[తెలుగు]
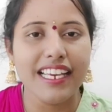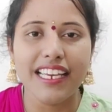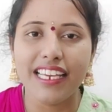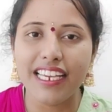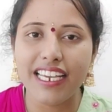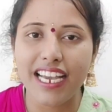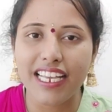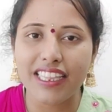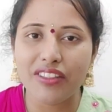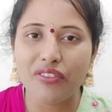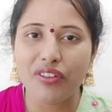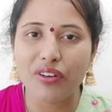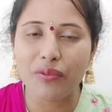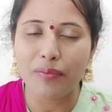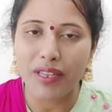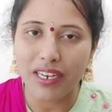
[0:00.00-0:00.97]
ఇంకా
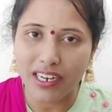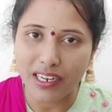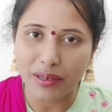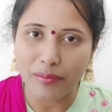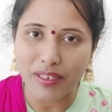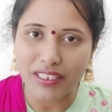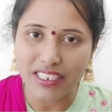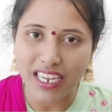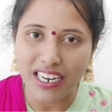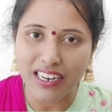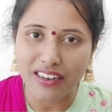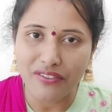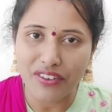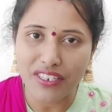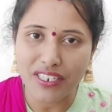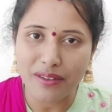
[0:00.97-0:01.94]
ఇంతవరకు మీరు కనుక మన
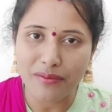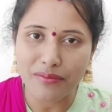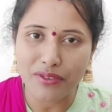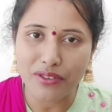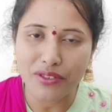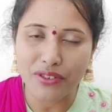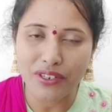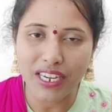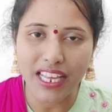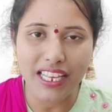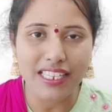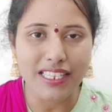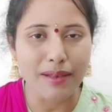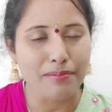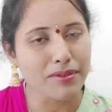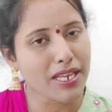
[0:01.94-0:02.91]
ఛానల్ ఫస్ట్ టైం చూస్తుంటే
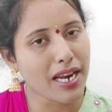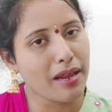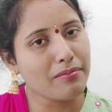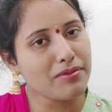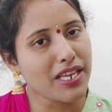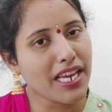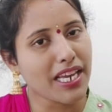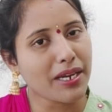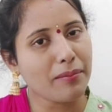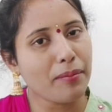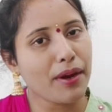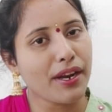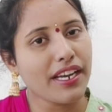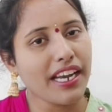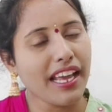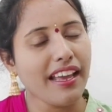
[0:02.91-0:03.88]
సబ్స్క్రైబ్
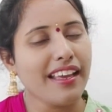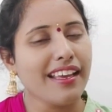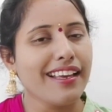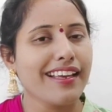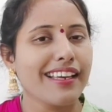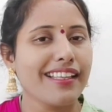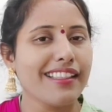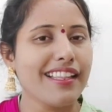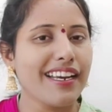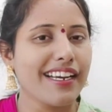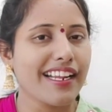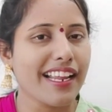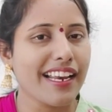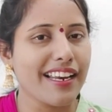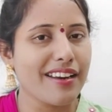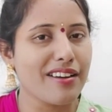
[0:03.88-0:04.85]
చేయకపోయింటే కింద రెడ్
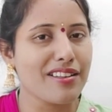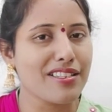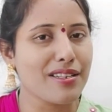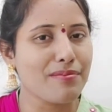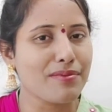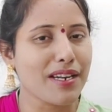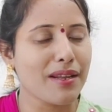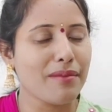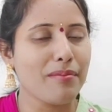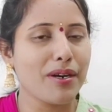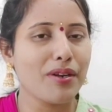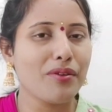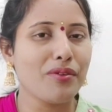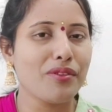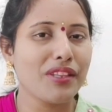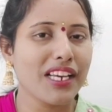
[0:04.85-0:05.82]
కలర్లో సబ్స్క్రైబ్
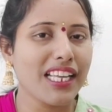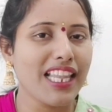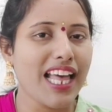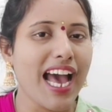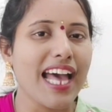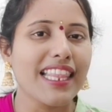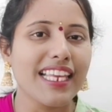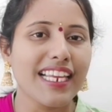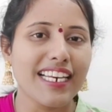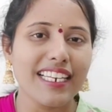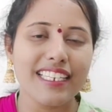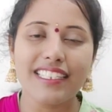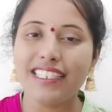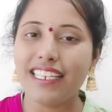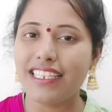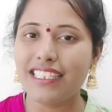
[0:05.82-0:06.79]
బటన్ ఉంది కదా అది
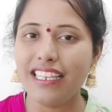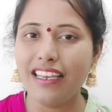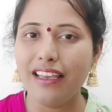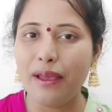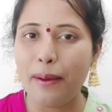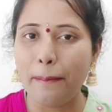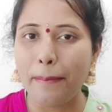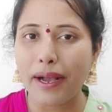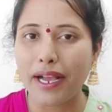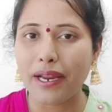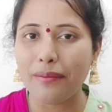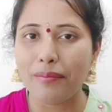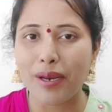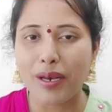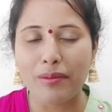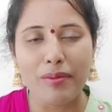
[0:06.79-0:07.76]
క్లిక్ చేసి
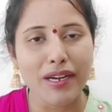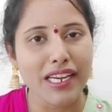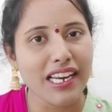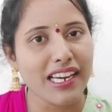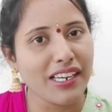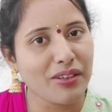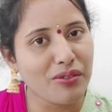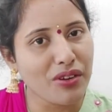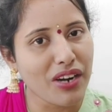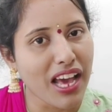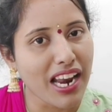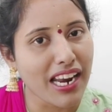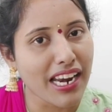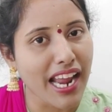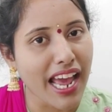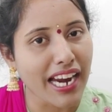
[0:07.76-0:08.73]
పక్కన బెల్ బటన్ కూడా
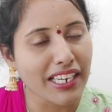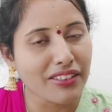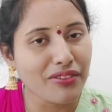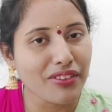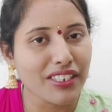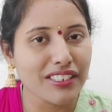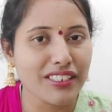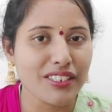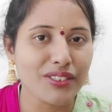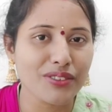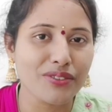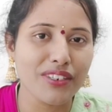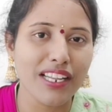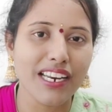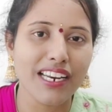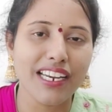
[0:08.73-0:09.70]
అలానే యాక్టివేట్
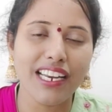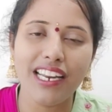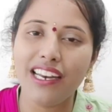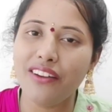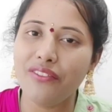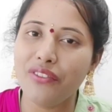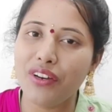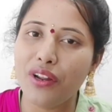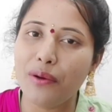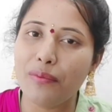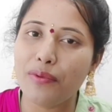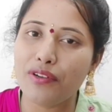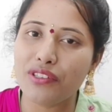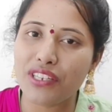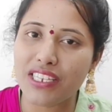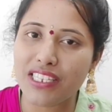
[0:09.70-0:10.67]
చేసుకున్నారంటే నేను వీడియో
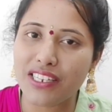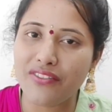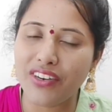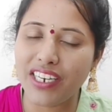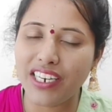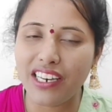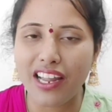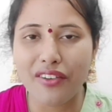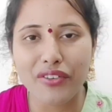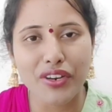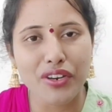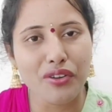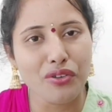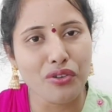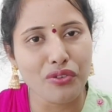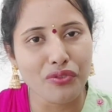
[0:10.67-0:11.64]
అప్లోడ్ చేసిన వెంటనే నా
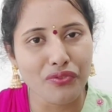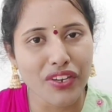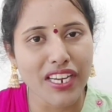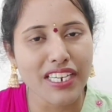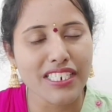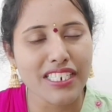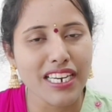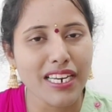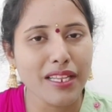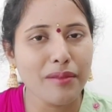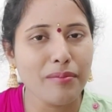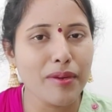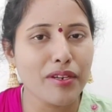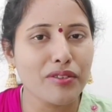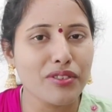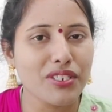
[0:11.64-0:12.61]
వీడియో నోటిఫికేషన్ అనేది
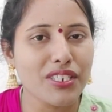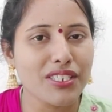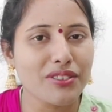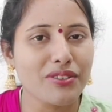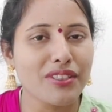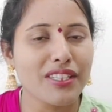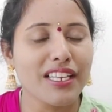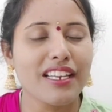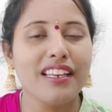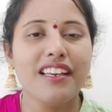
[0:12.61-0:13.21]
మీకు వచ్చేస్తుంది